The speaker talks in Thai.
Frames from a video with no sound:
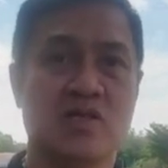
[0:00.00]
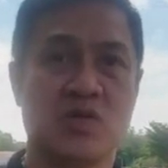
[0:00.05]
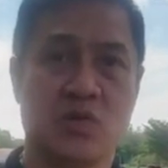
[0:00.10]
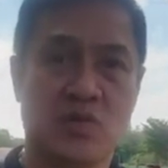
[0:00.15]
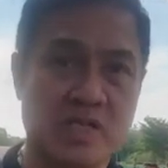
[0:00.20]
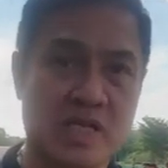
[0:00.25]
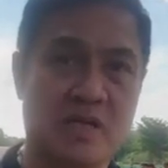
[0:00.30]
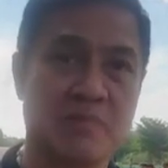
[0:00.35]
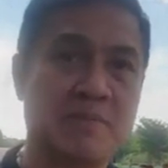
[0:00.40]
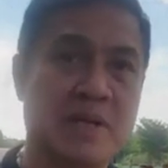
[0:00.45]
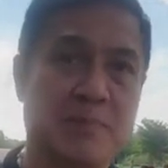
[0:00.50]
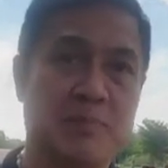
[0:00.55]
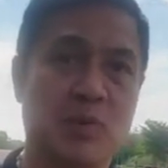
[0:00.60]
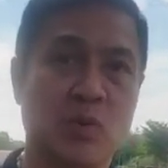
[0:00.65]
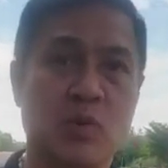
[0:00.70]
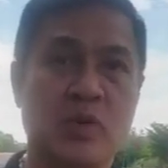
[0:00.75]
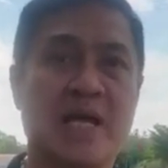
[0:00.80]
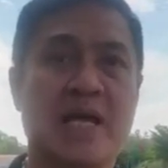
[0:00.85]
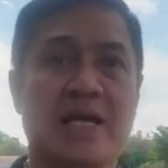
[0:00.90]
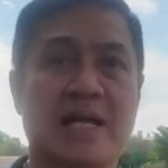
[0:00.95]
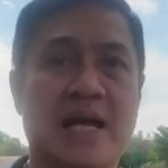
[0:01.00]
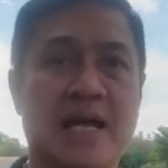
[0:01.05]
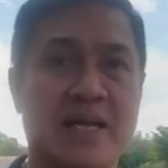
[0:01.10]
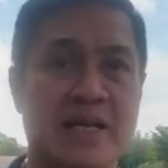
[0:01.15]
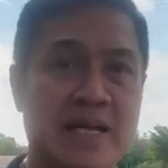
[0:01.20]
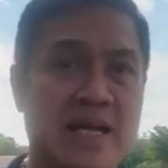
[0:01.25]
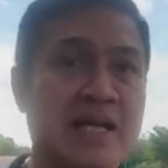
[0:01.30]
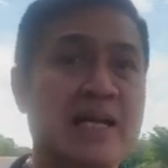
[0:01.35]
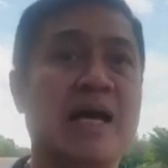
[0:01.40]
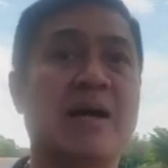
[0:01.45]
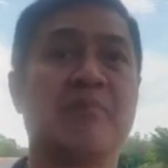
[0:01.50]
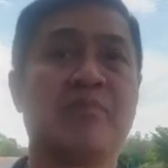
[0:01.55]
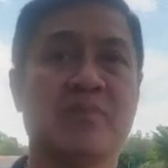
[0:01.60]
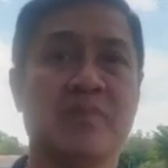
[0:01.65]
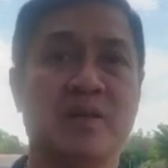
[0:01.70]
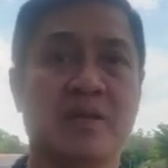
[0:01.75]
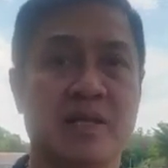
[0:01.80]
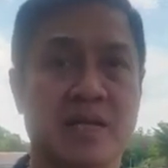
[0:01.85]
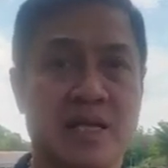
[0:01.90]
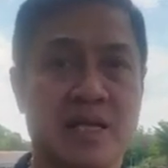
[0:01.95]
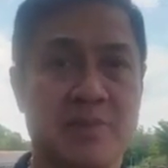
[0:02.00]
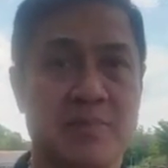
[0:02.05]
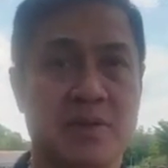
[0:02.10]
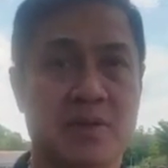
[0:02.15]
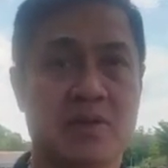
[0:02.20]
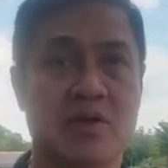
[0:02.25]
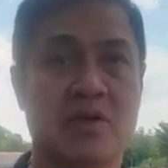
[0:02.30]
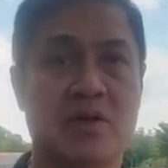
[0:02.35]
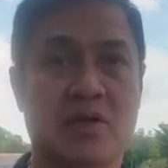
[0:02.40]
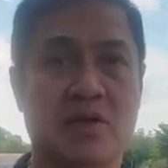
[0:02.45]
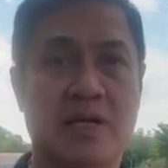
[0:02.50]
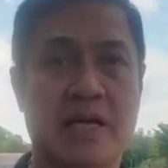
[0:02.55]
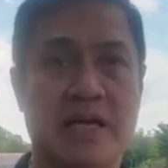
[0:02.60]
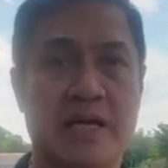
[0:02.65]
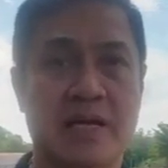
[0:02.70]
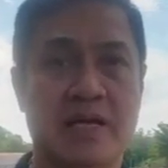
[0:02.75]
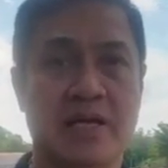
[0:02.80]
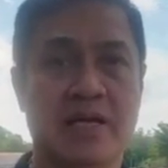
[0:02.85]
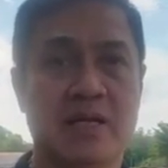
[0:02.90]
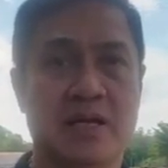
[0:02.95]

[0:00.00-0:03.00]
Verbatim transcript: ส่งเสริมปรับปรุงแก้ไขแนะนำนะครับแล้วก็ให้